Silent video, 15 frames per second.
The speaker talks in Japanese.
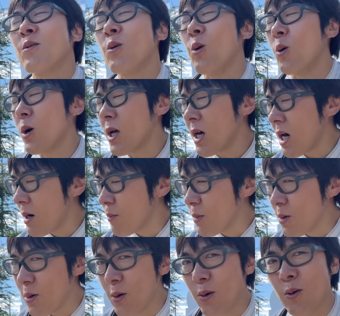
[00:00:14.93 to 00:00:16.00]
これは
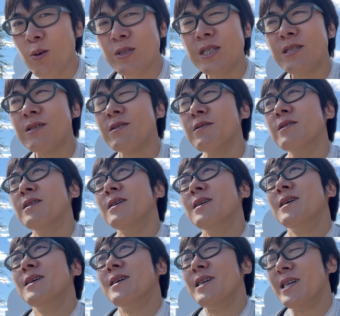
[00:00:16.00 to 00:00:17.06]
もう後日
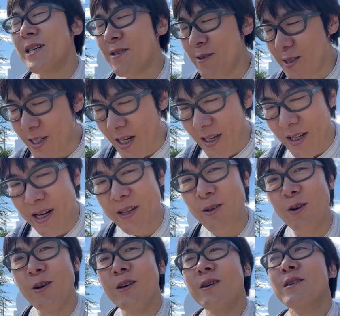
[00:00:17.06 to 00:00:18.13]
行くしかないと